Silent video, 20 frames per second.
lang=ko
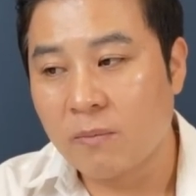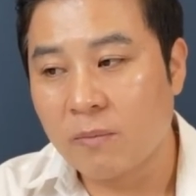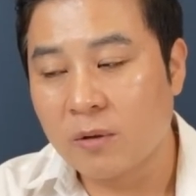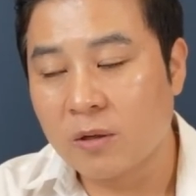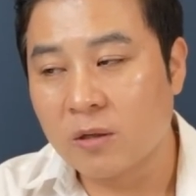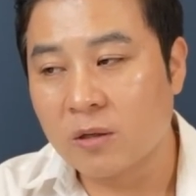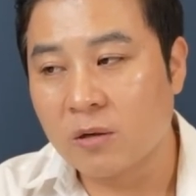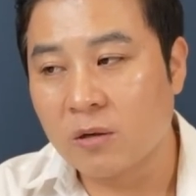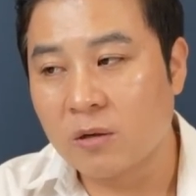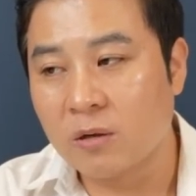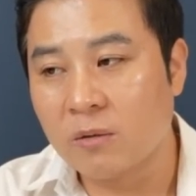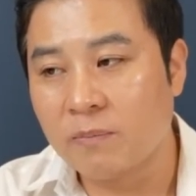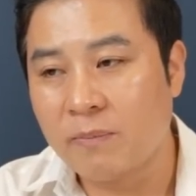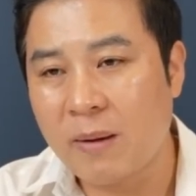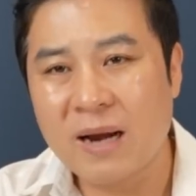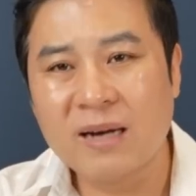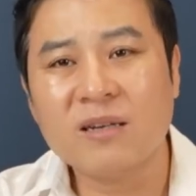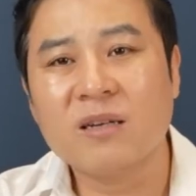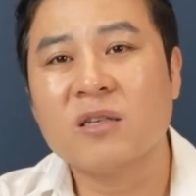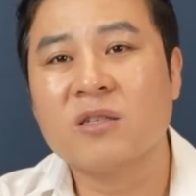그거를
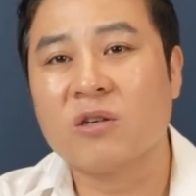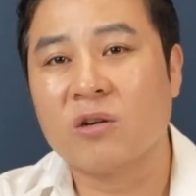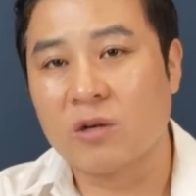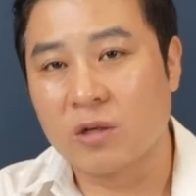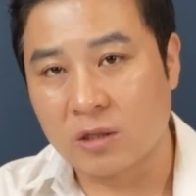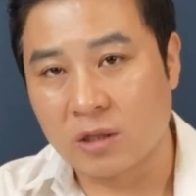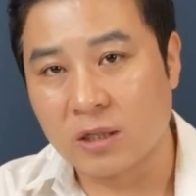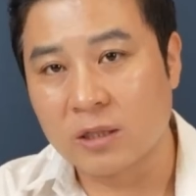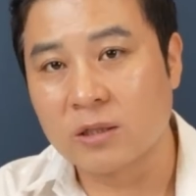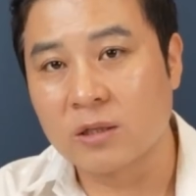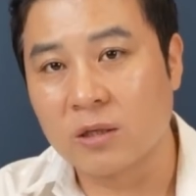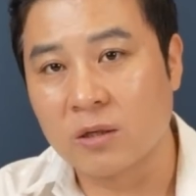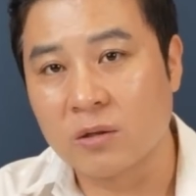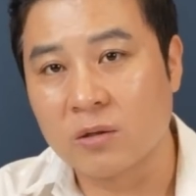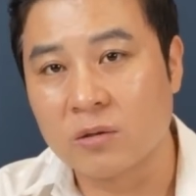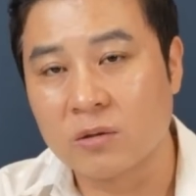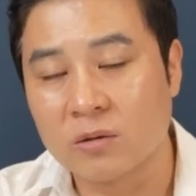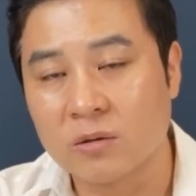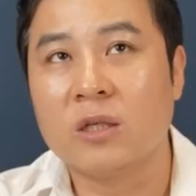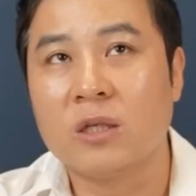빠르게 전환을 했어요.
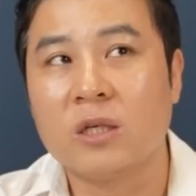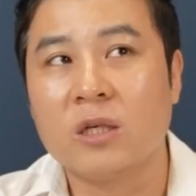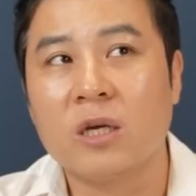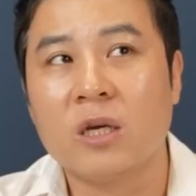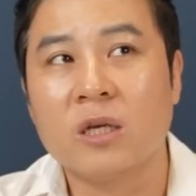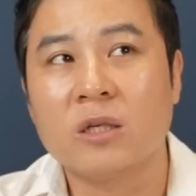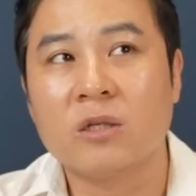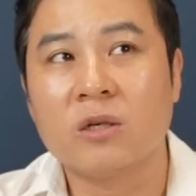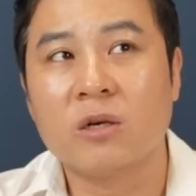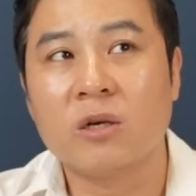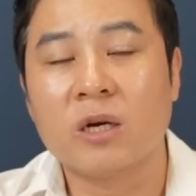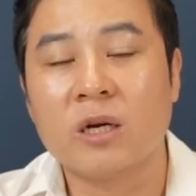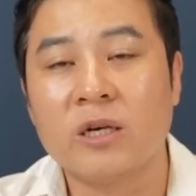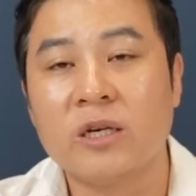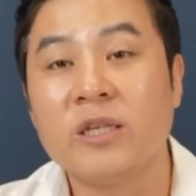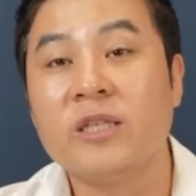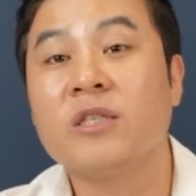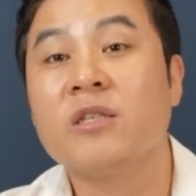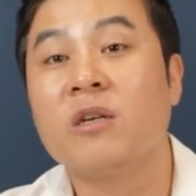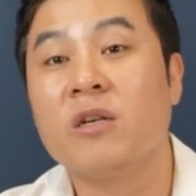이게 저희가
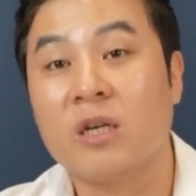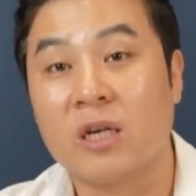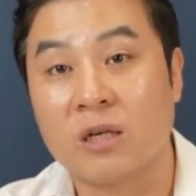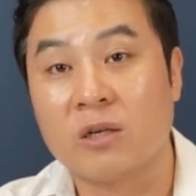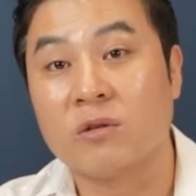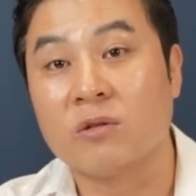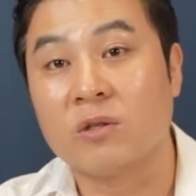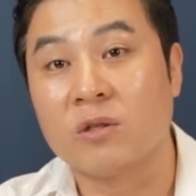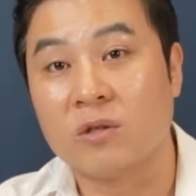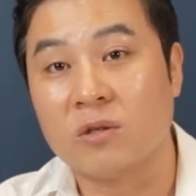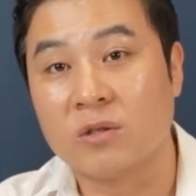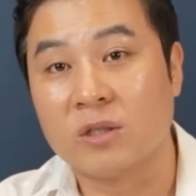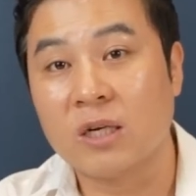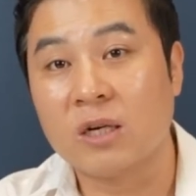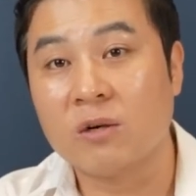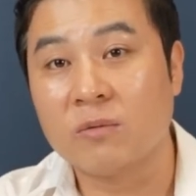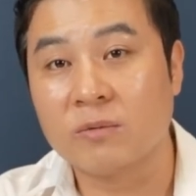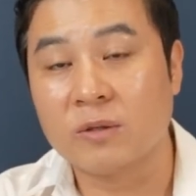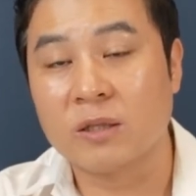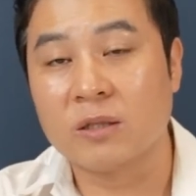린 전략이거든요.
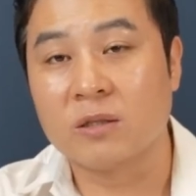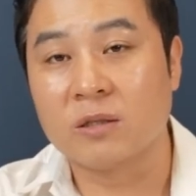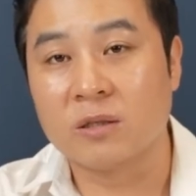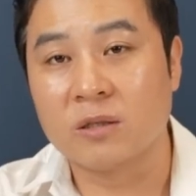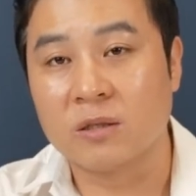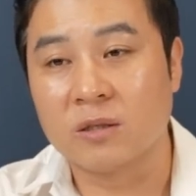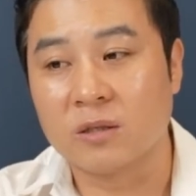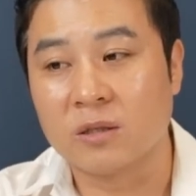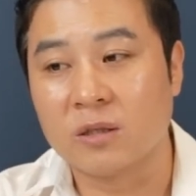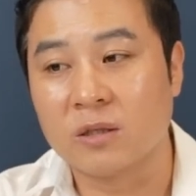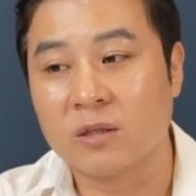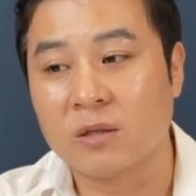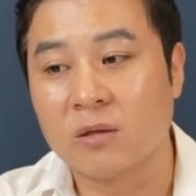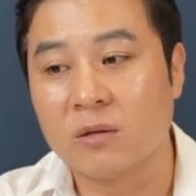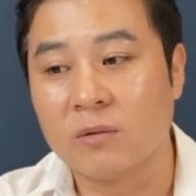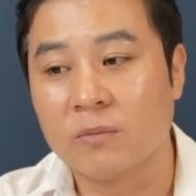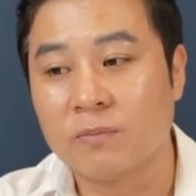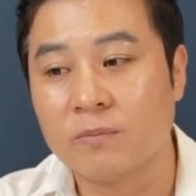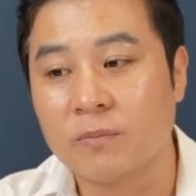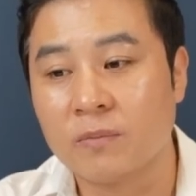창업자들은
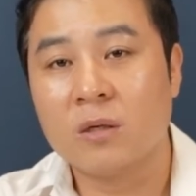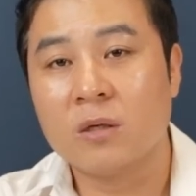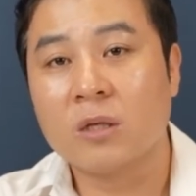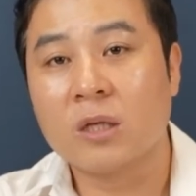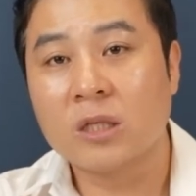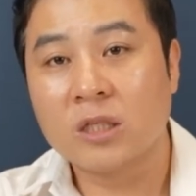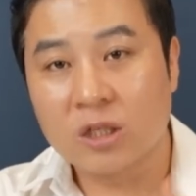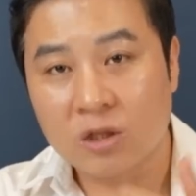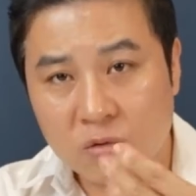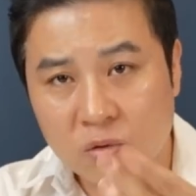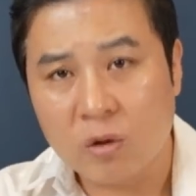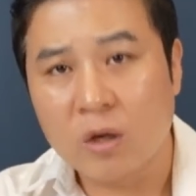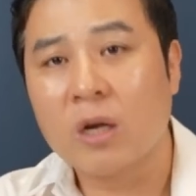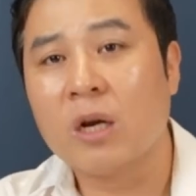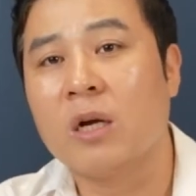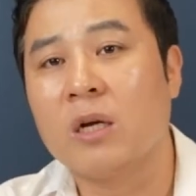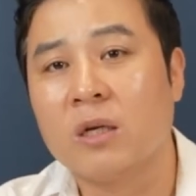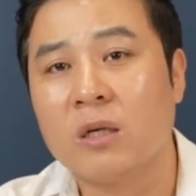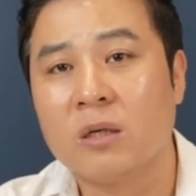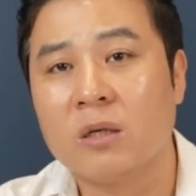그래서 일단
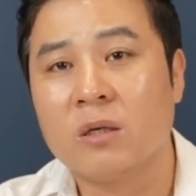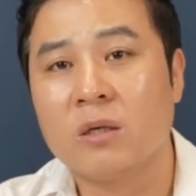시도해라.